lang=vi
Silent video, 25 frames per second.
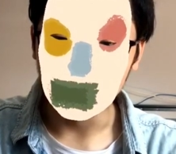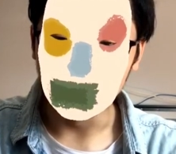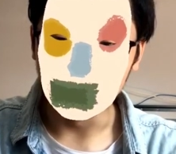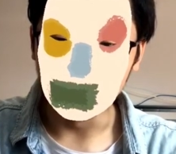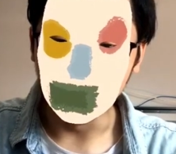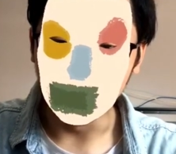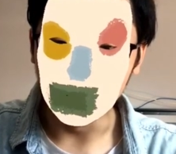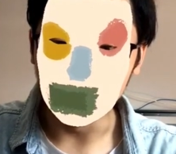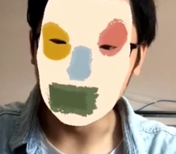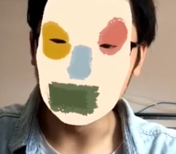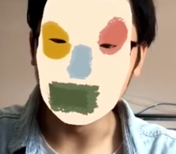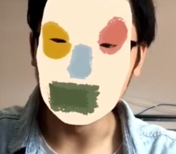
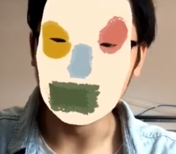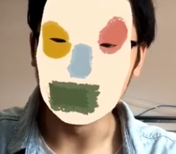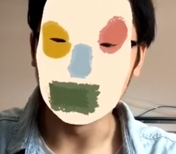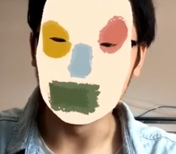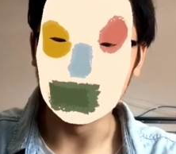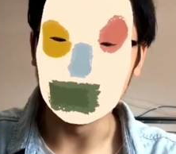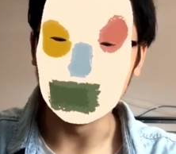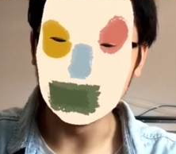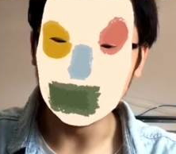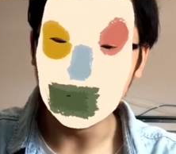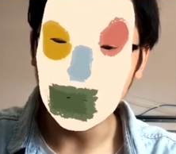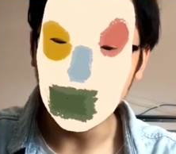mình
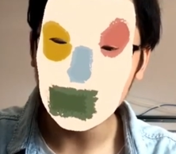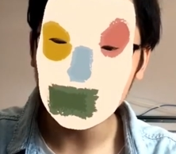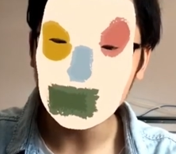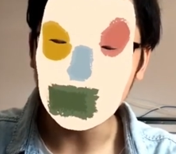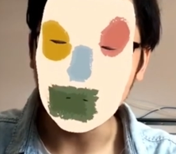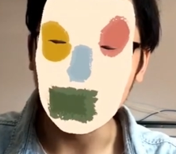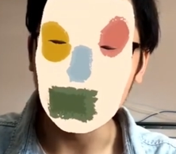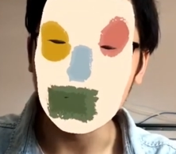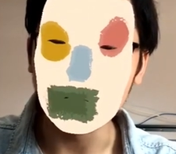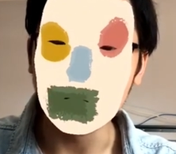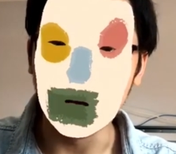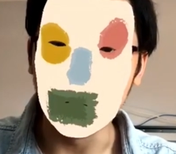luôn
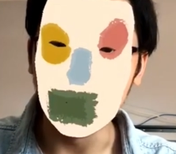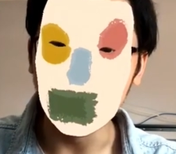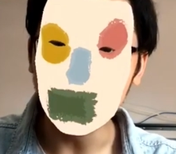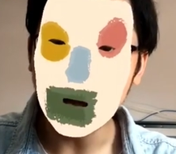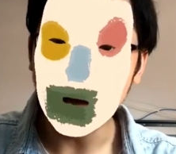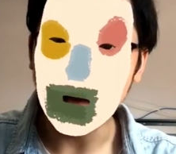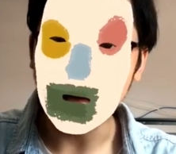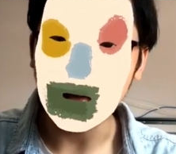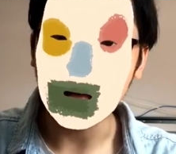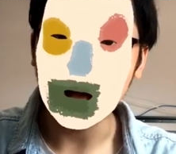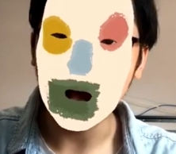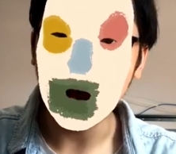tự nhủ
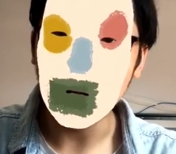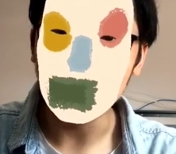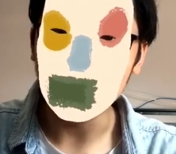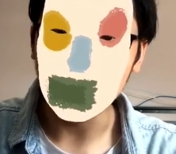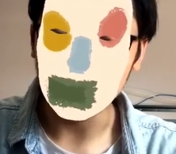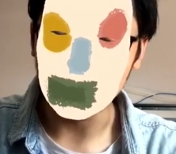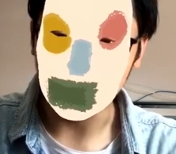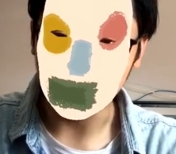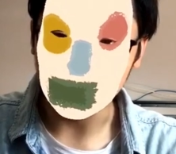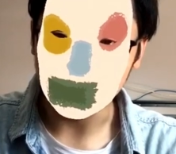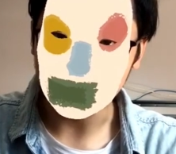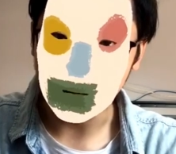là không
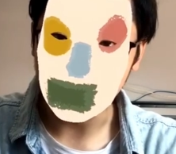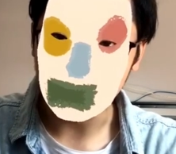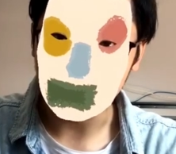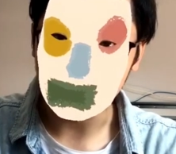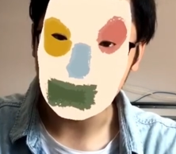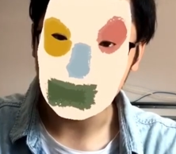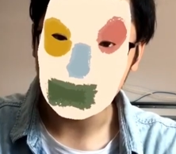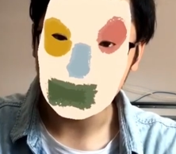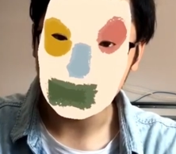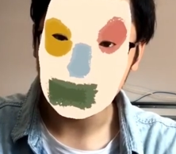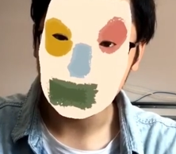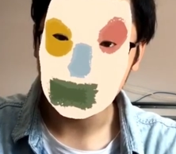được bận tâm
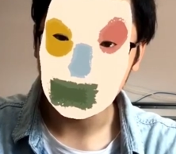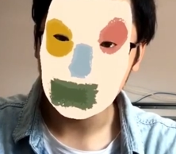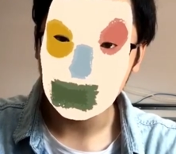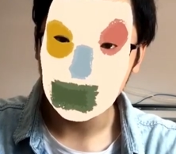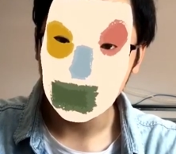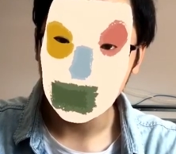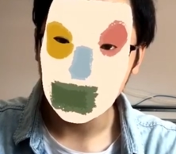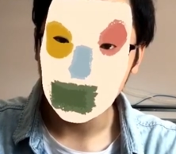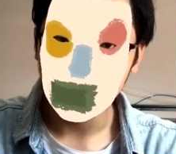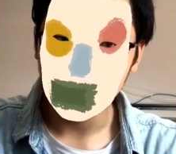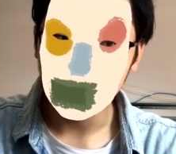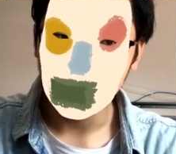
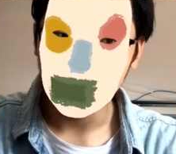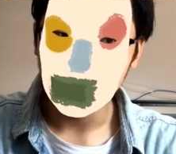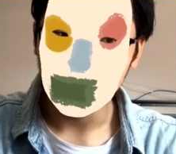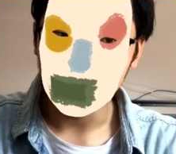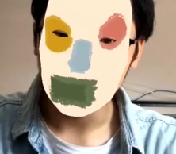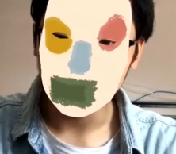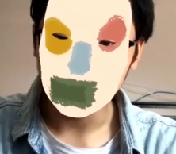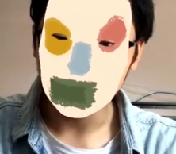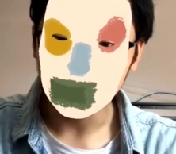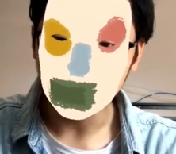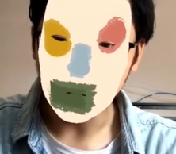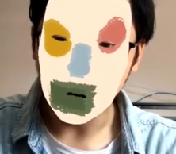
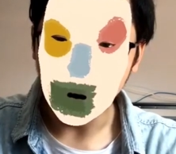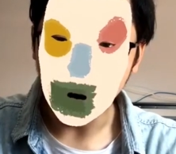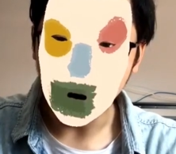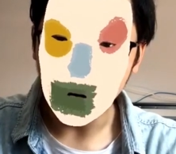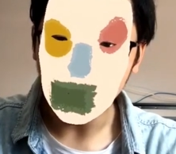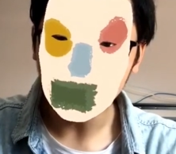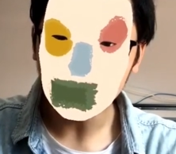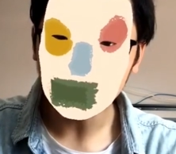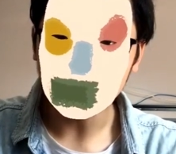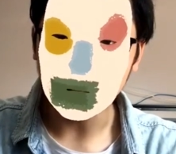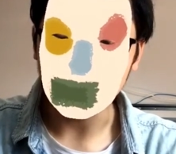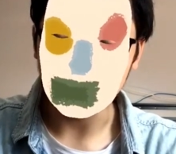
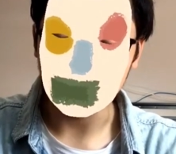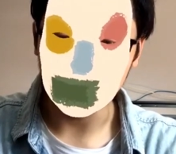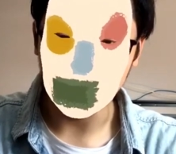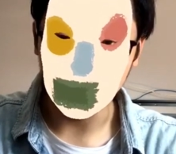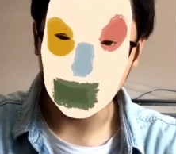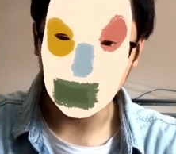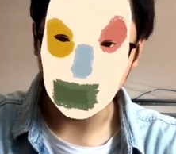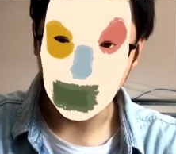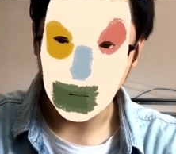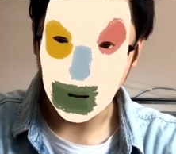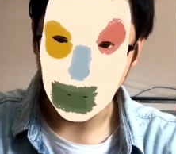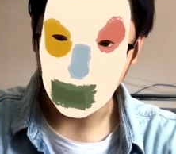cố tập
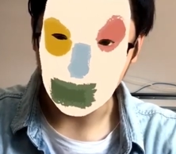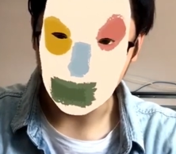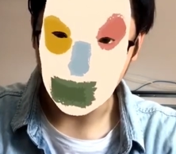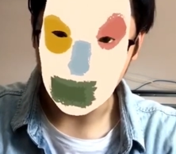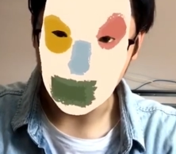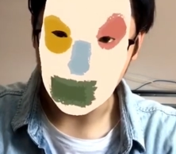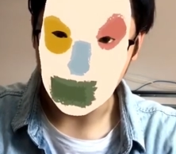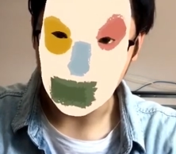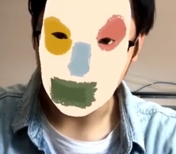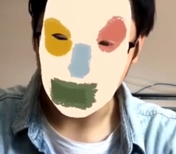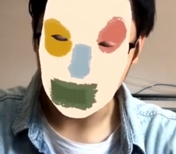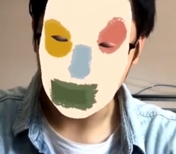trung vào học
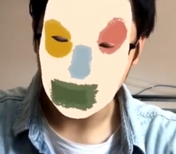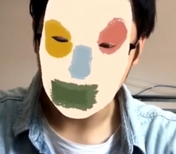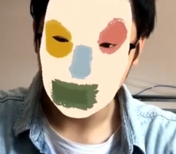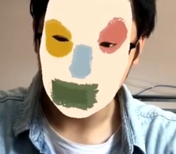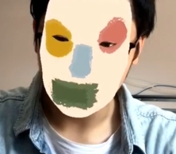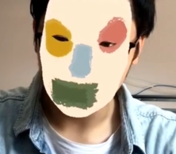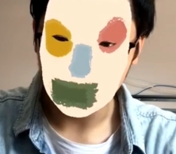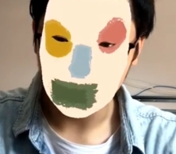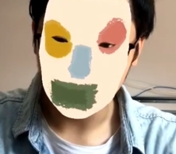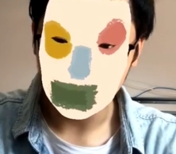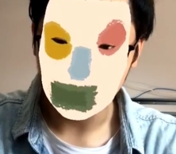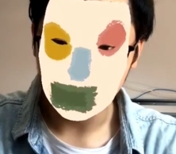đi
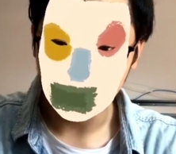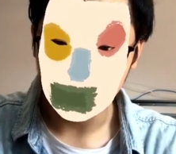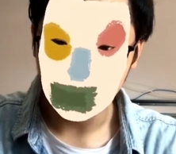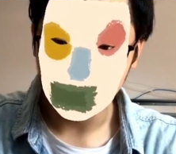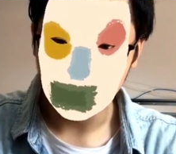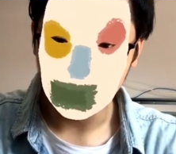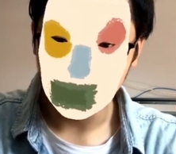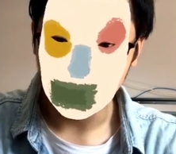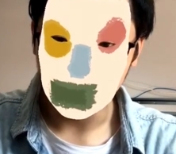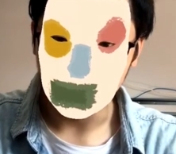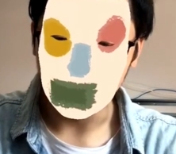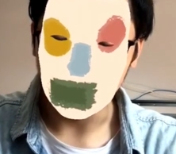
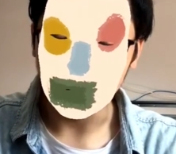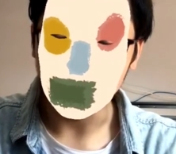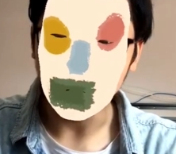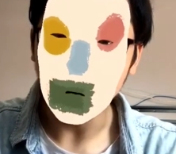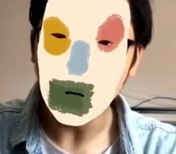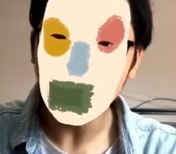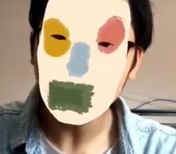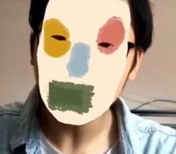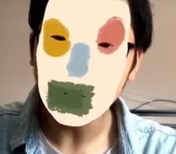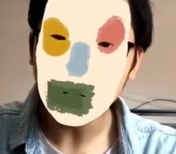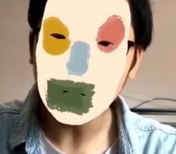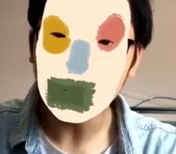mình
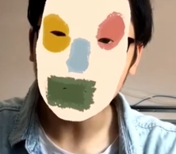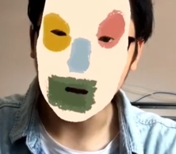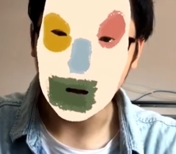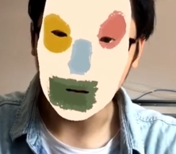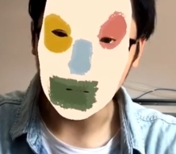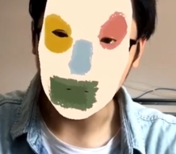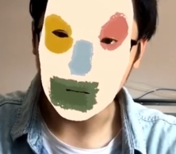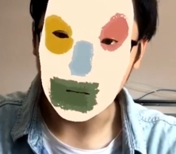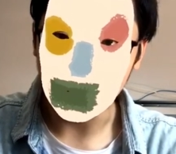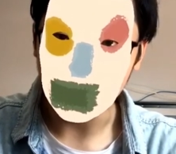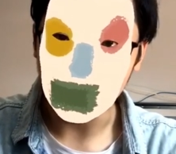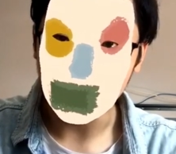cố phớt
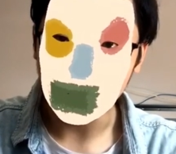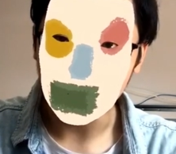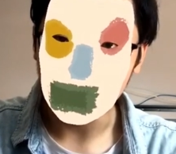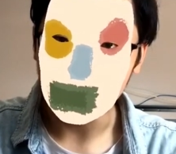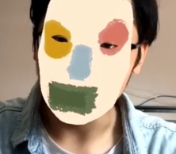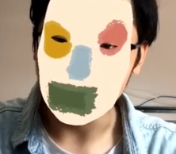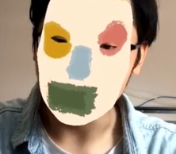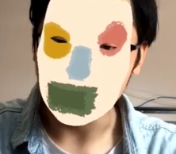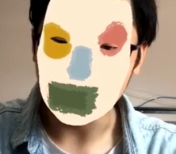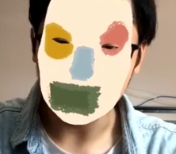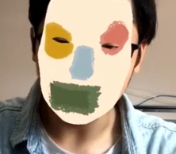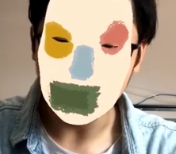lờ đi
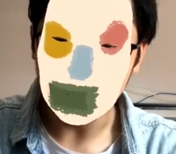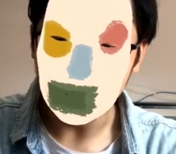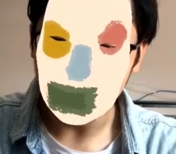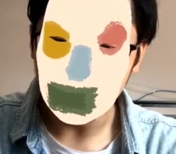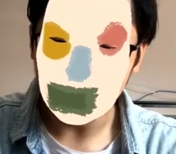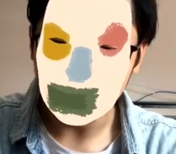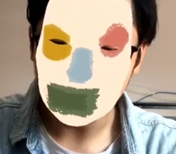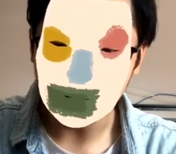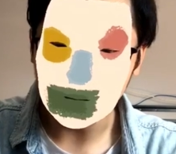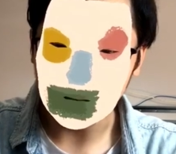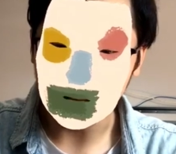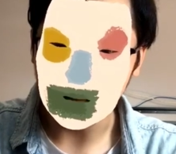mình chưa
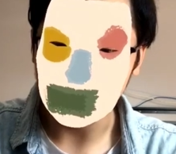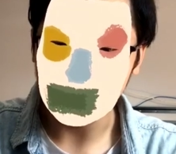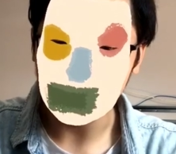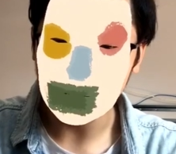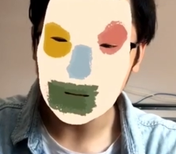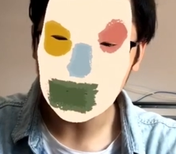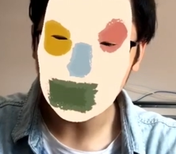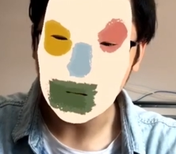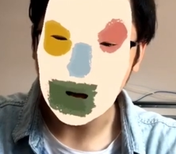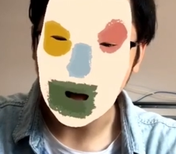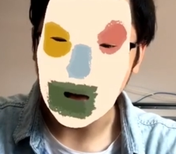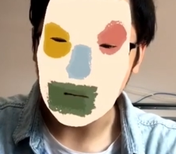bao giờ cảm
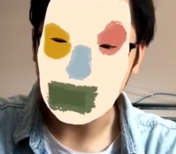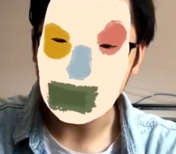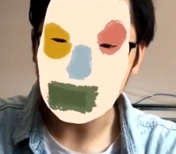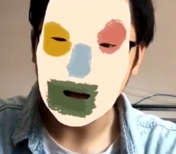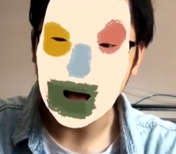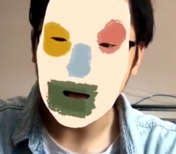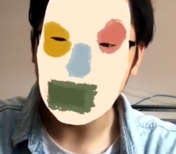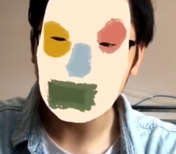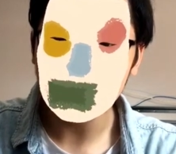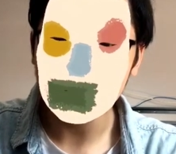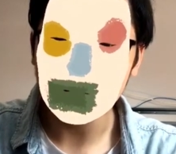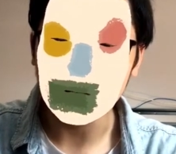thấy thoải
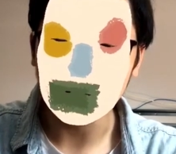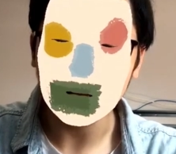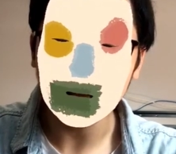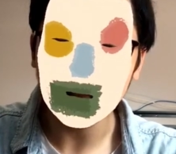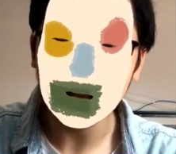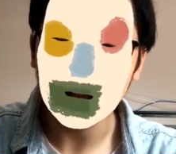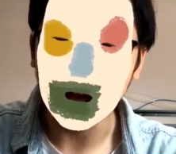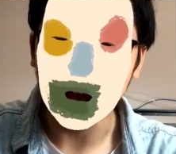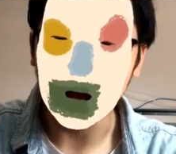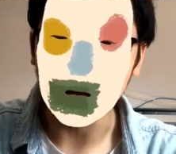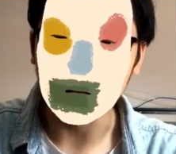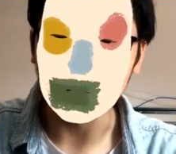mái với những cái
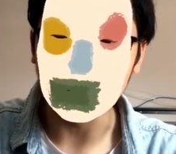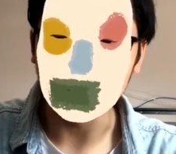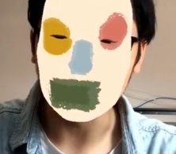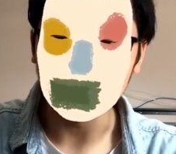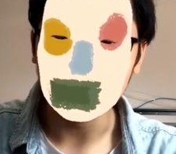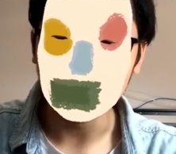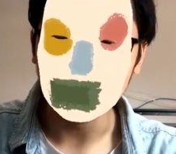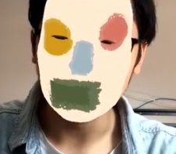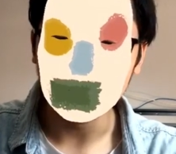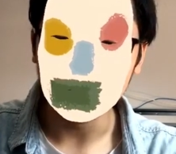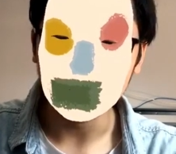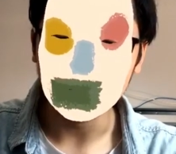lời
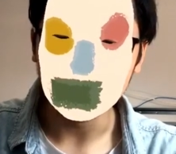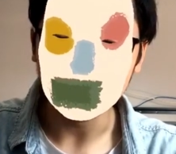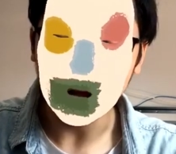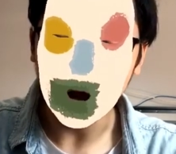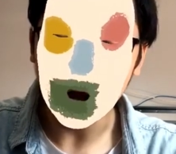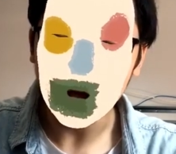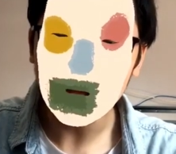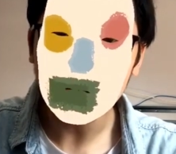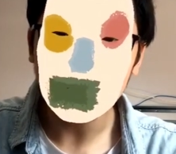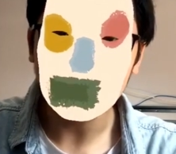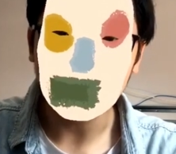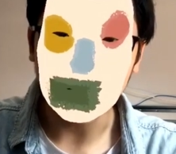
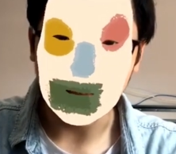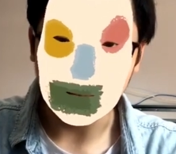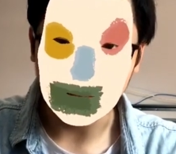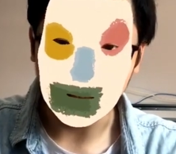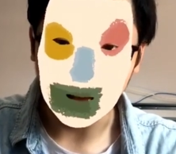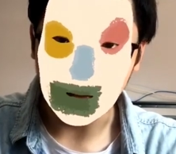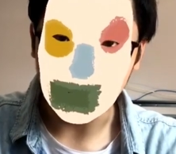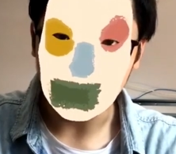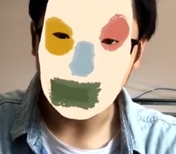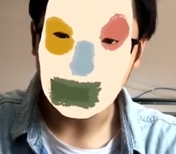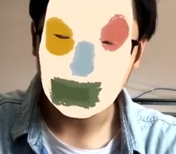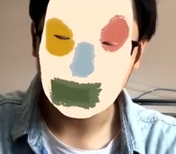nói như vậy
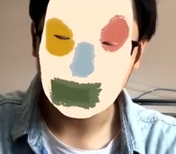cả